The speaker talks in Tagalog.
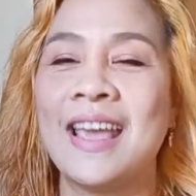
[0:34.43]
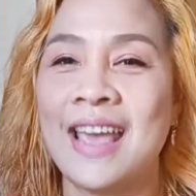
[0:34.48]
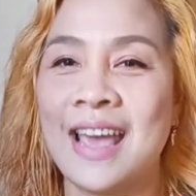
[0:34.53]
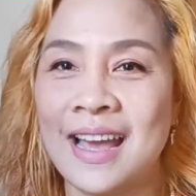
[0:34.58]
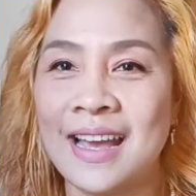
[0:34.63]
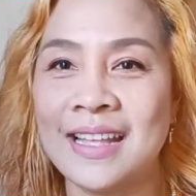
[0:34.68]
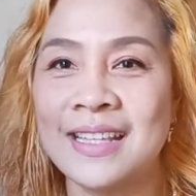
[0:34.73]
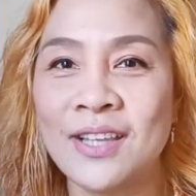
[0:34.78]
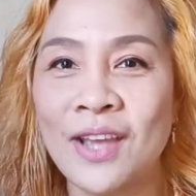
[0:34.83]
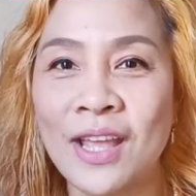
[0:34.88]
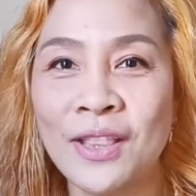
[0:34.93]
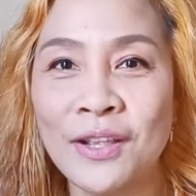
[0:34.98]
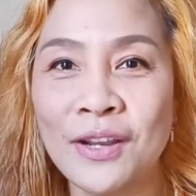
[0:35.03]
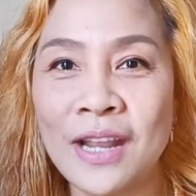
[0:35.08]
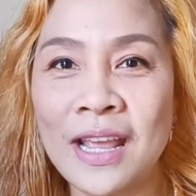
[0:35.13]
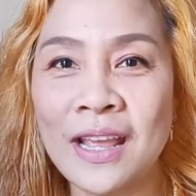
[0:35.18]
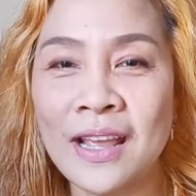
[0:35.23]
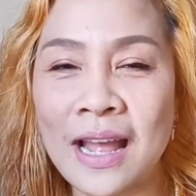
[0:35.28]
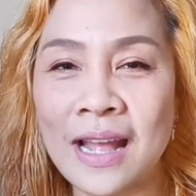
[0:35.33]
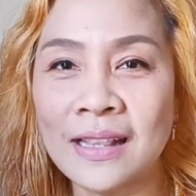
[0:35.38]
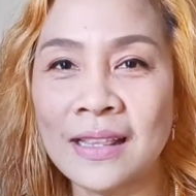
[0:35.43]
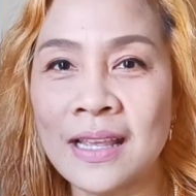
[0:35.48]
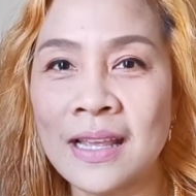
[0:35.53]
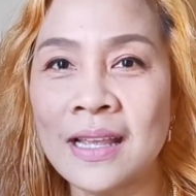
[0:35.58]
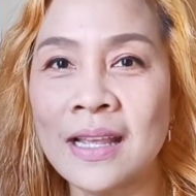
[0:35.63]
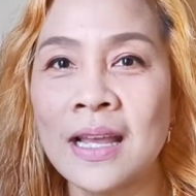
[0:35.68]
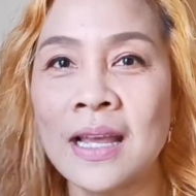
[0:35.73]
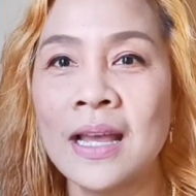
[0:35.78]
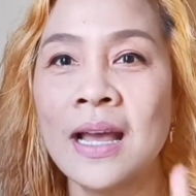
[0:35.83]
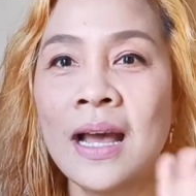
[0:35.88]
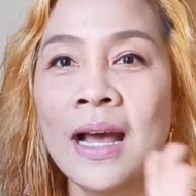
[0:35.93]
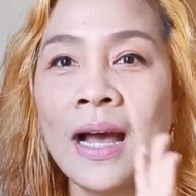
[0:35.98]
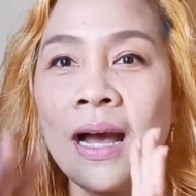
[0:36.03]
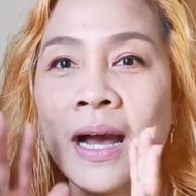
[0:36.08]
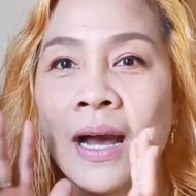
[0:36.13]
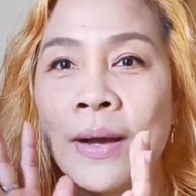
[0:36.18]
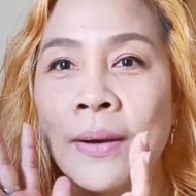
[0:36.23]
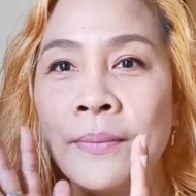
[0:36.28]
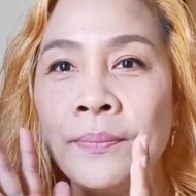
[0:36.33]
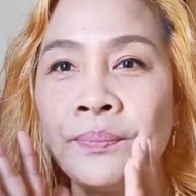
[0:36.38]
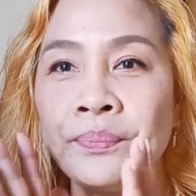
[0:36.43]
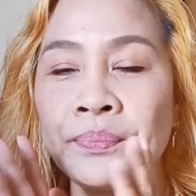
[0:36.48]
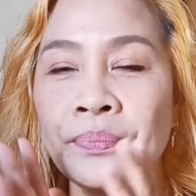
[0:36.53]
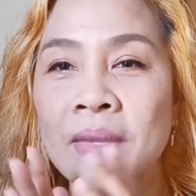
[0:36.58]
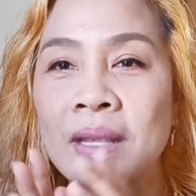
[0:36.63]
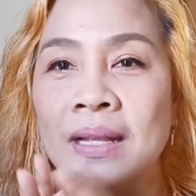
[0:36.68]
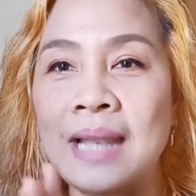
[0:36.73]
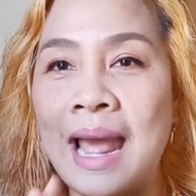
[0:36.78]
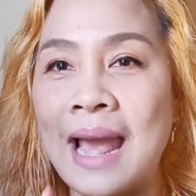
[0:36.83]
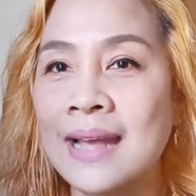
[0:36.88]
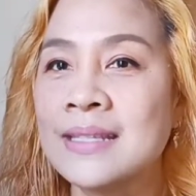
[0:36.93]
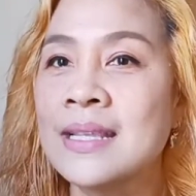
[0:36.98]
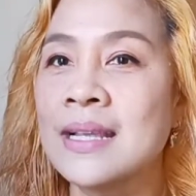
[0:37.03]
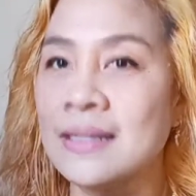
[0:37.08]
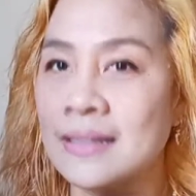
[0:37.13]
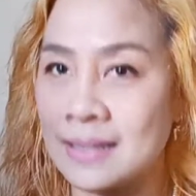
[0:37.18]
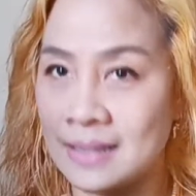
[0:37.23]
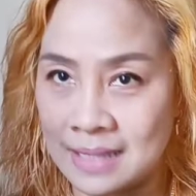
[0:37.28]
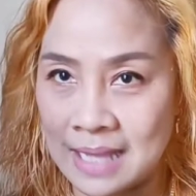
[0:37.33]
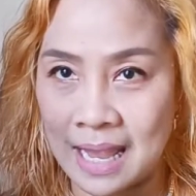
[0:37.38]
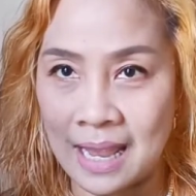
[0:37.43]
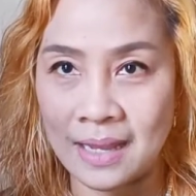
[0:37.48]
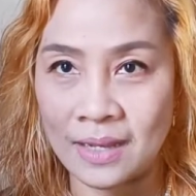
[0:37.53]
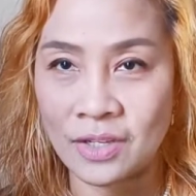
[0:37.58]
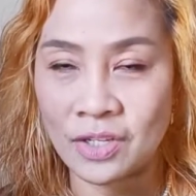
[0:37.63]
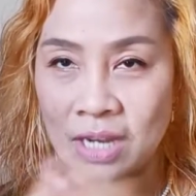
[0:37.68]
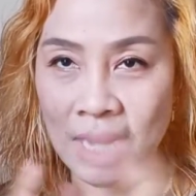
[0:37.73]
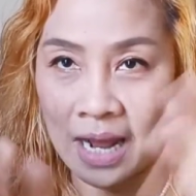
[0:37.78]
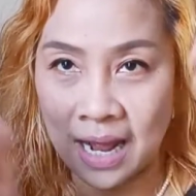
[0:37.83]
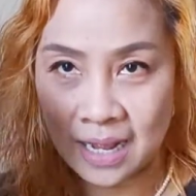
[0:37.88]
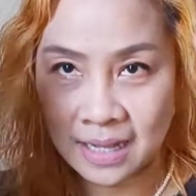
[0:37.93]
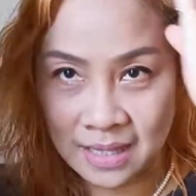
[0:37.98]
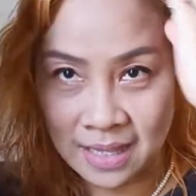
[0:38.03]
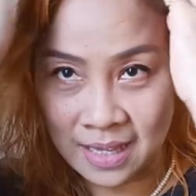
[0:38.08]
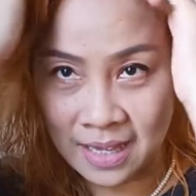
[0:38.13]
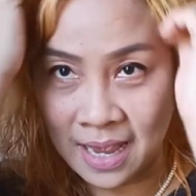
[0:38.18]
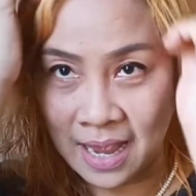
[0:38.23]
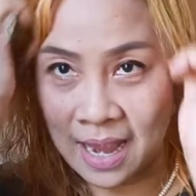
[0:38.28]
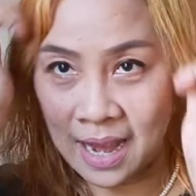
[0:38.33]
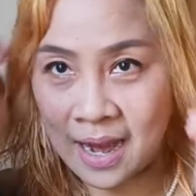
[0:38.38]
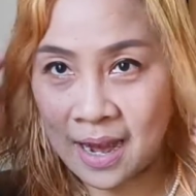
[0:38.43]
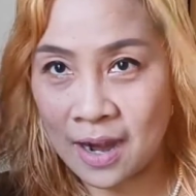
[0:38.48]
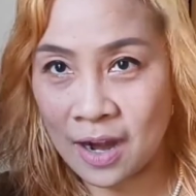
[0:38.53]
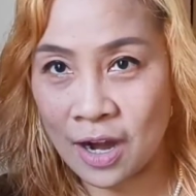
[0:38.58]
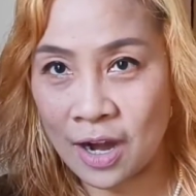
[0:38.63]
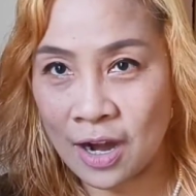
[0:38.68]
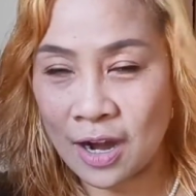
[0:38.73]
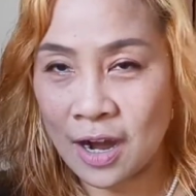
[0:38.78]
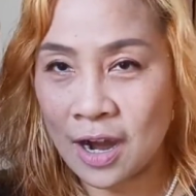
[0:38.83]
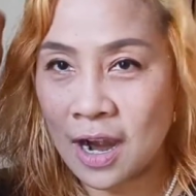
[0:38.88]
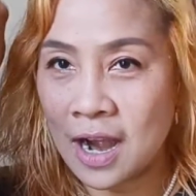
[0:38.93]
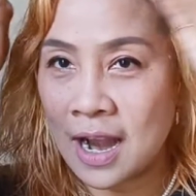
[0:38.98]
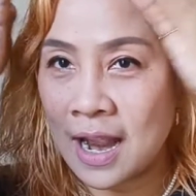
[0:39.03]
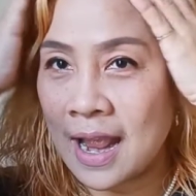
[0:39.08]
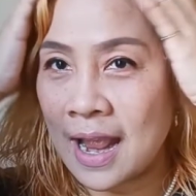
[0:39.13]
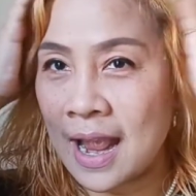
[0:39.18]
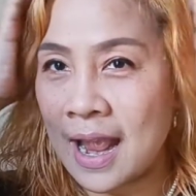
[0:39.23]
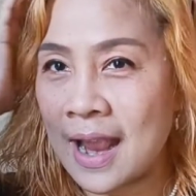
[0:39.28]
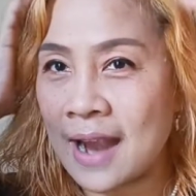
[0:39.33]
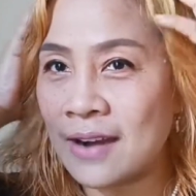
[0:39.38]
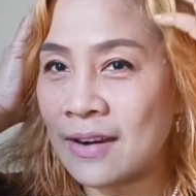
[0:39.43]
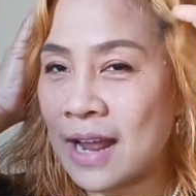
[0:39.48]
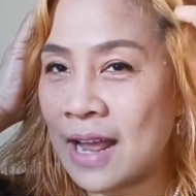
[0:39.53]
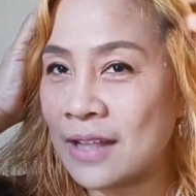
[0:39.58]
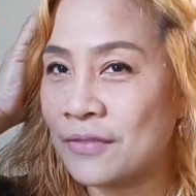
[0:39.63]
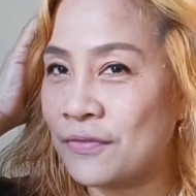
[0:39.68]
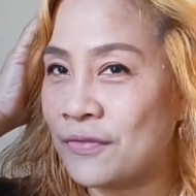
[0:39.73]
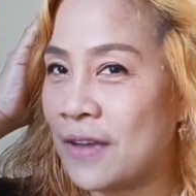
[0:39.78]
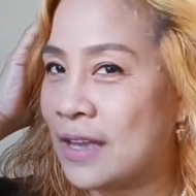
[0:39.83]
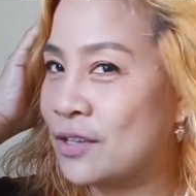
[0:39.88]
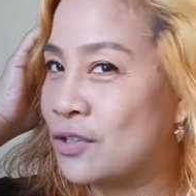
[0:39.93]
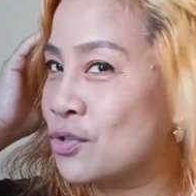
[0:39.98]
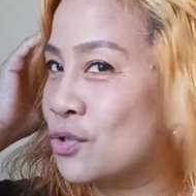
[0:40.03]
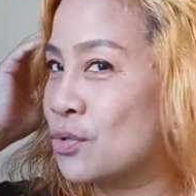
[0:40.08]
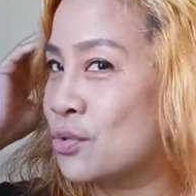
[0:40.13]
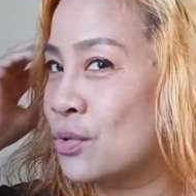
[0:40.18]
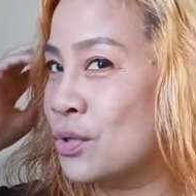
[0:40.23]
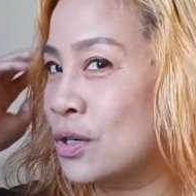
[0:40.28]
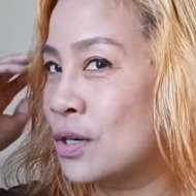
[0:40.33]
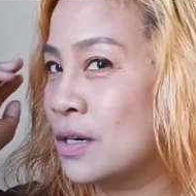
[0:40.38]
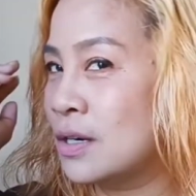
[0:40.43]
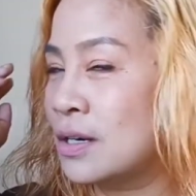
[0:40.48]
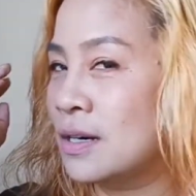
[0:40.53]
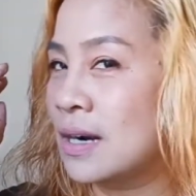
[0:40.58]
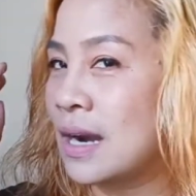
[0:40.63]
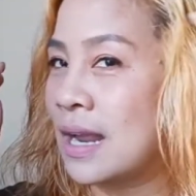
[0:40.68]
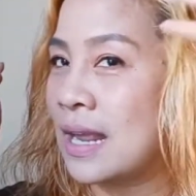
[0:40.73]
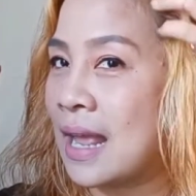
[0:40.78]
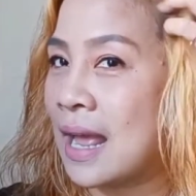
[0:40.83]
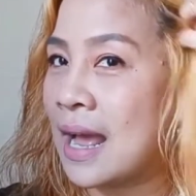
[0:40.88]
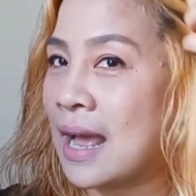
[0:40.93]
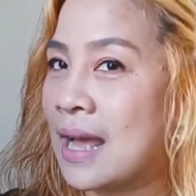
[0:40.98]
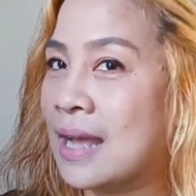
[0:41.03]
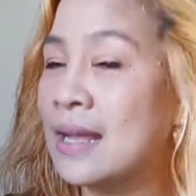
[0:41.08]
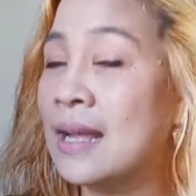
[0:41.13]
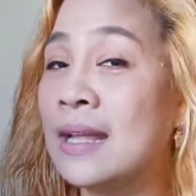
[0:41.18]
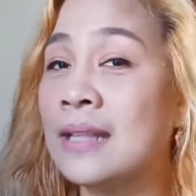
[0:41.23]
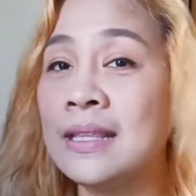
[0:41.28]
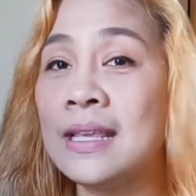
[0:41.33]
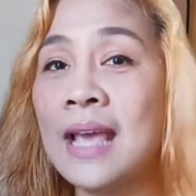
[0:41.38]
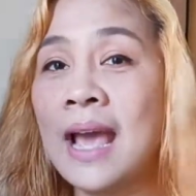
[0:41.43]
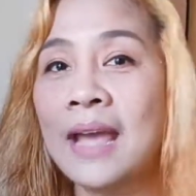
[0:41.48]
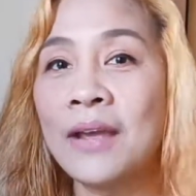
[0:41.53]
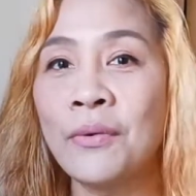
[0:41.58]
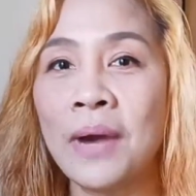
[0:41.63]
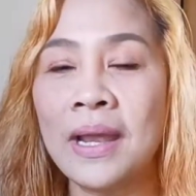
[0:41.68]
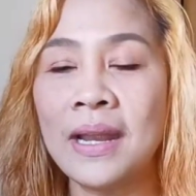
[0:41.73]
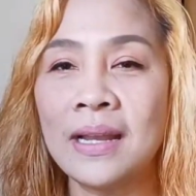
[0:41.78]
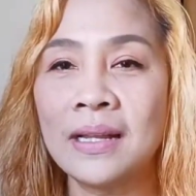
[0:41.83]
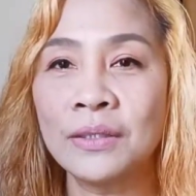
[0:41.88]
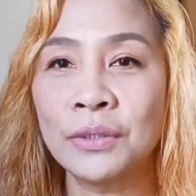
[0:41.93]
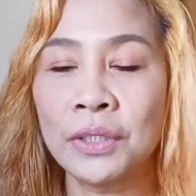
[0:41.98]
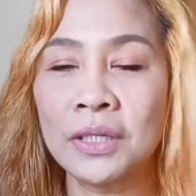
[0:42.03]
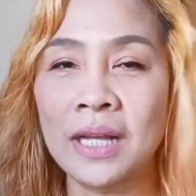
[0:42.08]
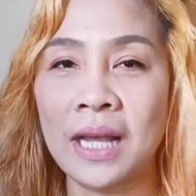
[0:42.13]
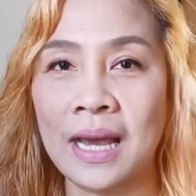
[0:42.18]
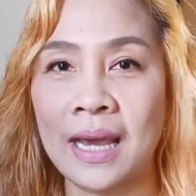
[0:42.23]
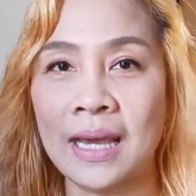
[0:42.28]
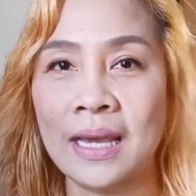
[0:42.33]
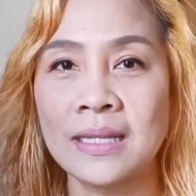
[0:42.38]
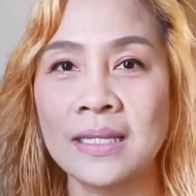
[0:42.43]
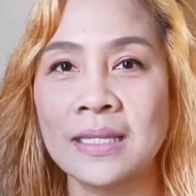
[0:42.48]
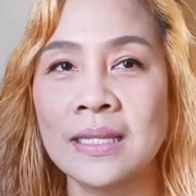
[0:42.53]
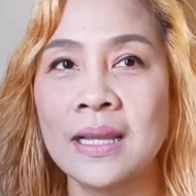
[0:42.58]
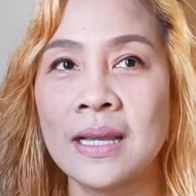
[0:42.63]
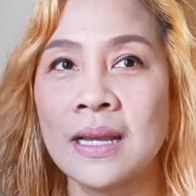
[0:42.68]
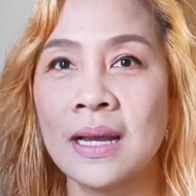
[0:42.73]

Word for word: Ayan. So, ito na yung ating um, last stage na ating hair hair adventure. Ayan. DIY lang to guys.